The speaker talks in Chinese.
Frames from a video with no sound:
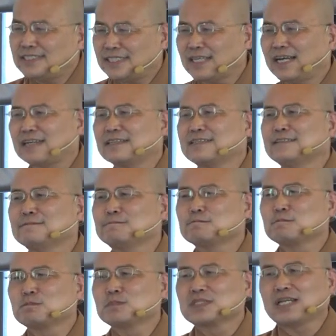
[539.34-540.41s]
结啊，
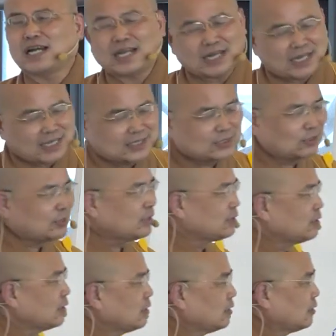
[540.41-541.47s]
啊，所以
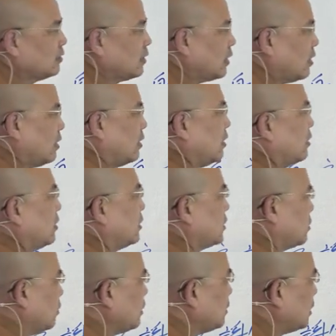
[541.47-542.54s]
那
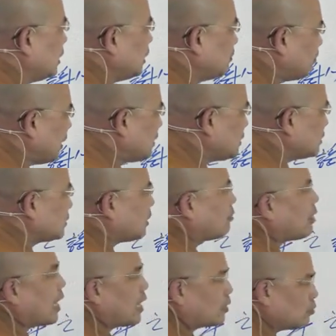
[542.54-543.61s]
所以一般是
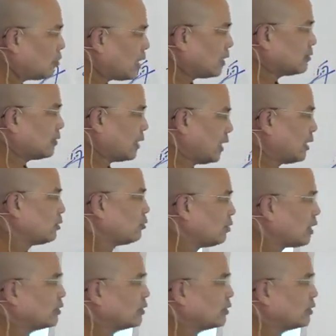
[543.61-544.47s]
到阿罗汉，阿罗